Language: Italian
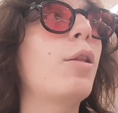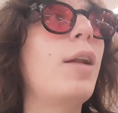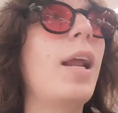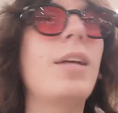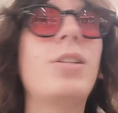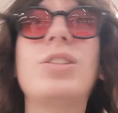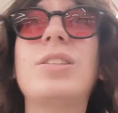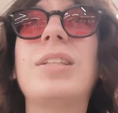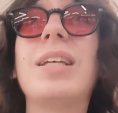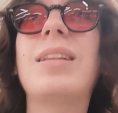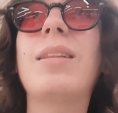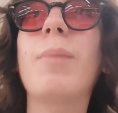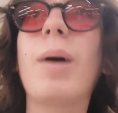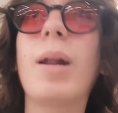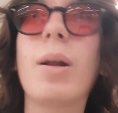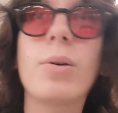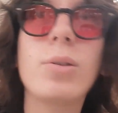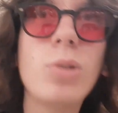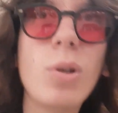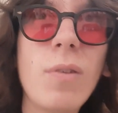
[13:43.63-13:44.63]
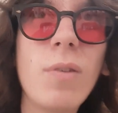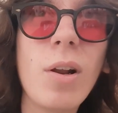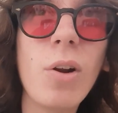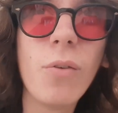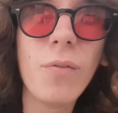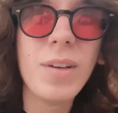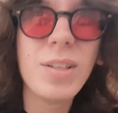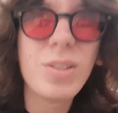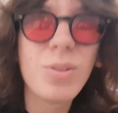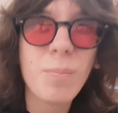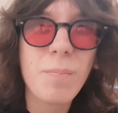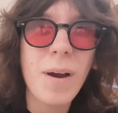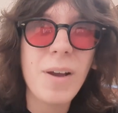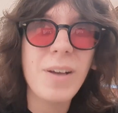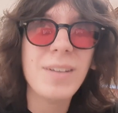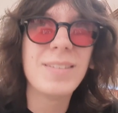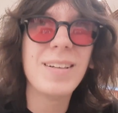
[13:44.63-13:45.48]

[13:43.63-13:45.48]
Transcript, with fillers: slash settimane questo qui l'ho visto un paio